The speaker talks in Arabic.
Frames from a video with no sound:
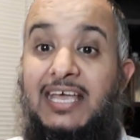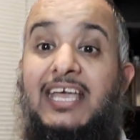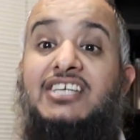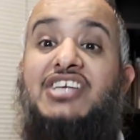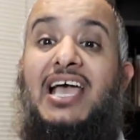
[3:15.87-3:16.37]

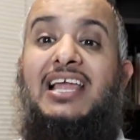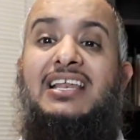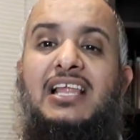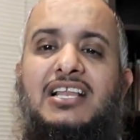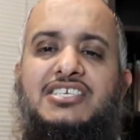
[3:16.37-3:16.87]

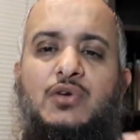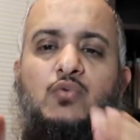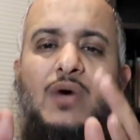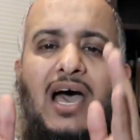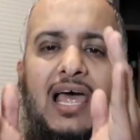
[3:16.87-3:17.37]
اجعل
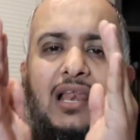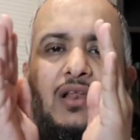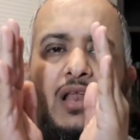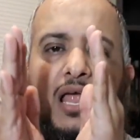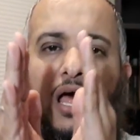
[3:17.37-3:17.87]

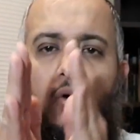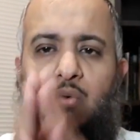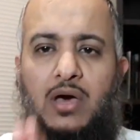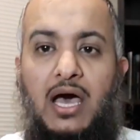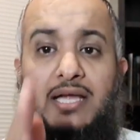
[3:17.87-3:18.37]
للجوال
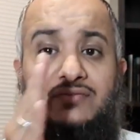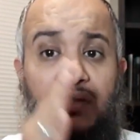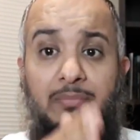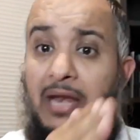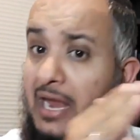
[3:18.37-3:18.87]
أوقات في
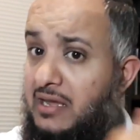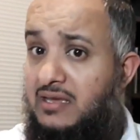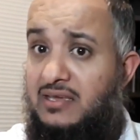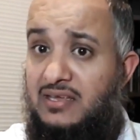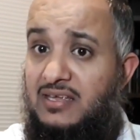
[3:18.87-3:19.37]

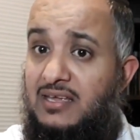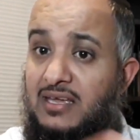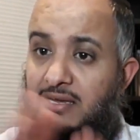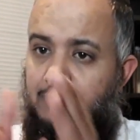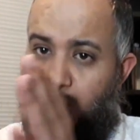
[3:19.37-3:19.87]
البريك
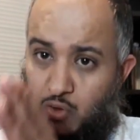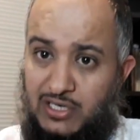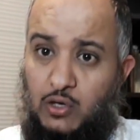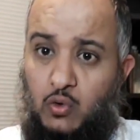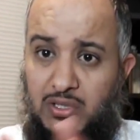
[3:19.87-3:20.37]
مو
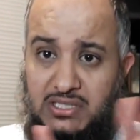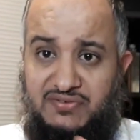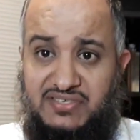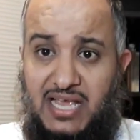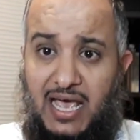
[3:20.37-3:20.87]
قلنا كل
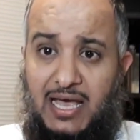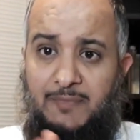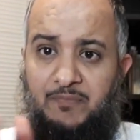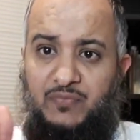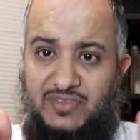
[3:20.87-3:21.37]
نصف
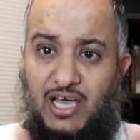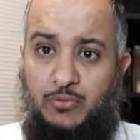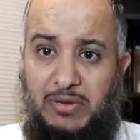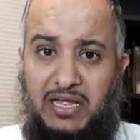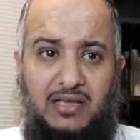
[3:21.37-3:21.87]
ساعة
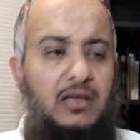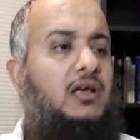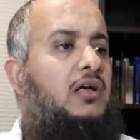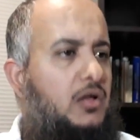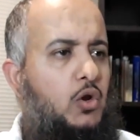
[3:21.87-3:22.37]
تاخذ بريك
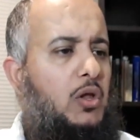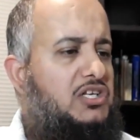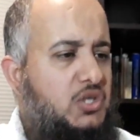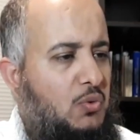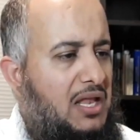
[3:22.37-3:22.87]
روح
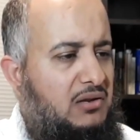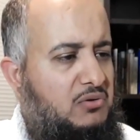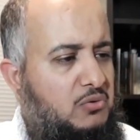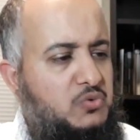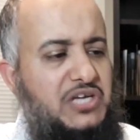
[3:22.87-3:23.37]
الجوال
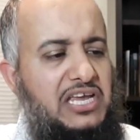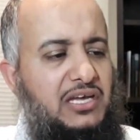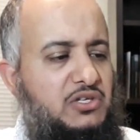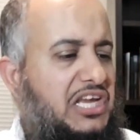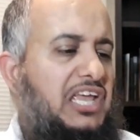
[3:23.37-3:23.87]

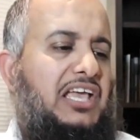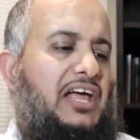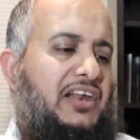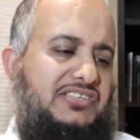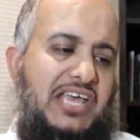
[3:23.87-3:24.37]
وشيك شيك
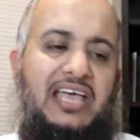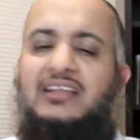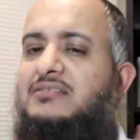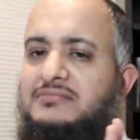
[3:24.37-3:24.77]
على الرسائل